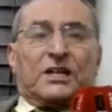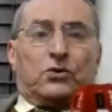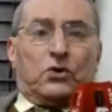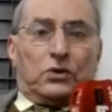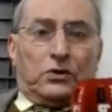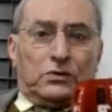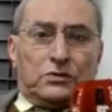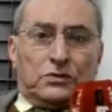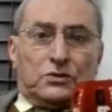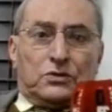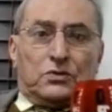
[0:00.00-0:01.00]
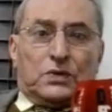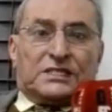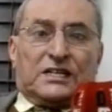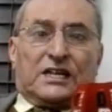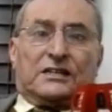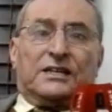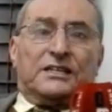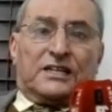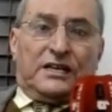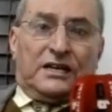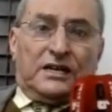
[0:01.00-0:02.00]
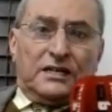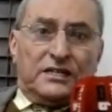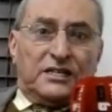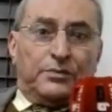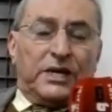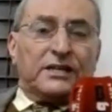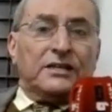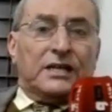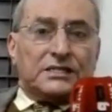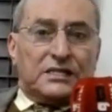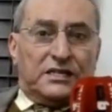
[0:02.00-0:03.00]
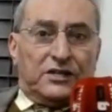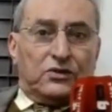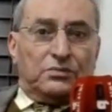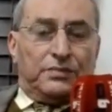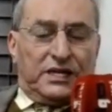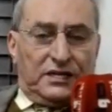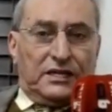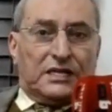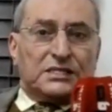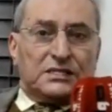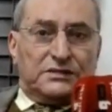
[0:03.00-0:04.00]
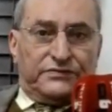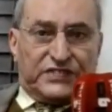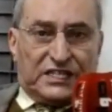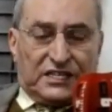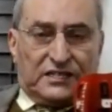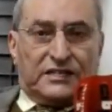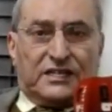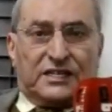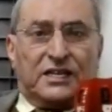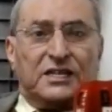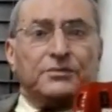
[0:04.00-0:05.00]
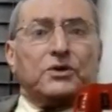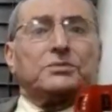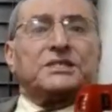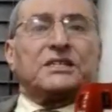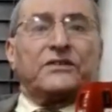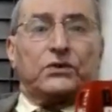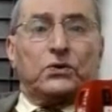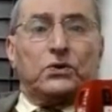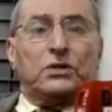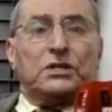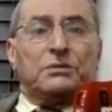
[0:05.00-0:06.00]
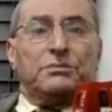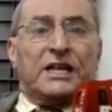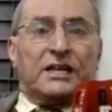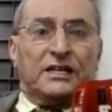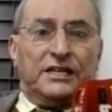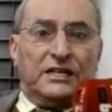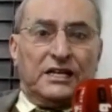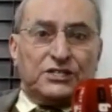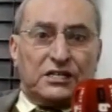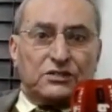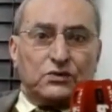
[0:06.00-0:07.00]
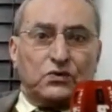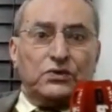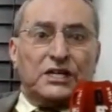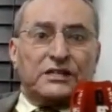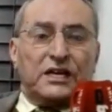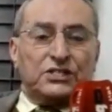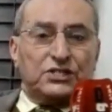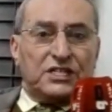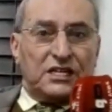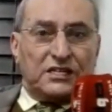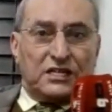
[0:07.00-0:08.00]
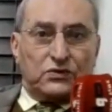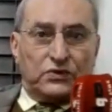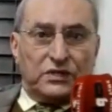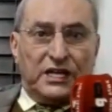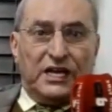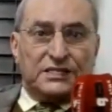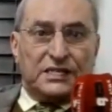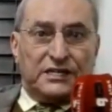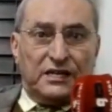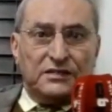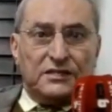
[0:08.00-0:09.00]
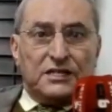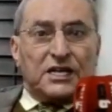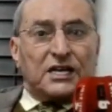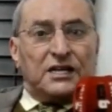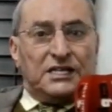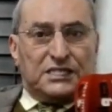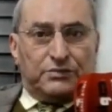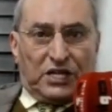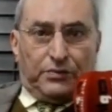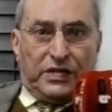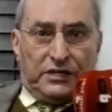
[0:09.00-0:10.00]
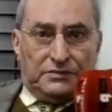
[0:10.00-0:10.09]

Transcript: الكولون وسرطان الرئه لبعض الناس اللي عند بعض الناس سرطان الرئه يمكن يستافدوا من هذه العلاجات والنتائج ديالها تكون حسنه احسن من قبل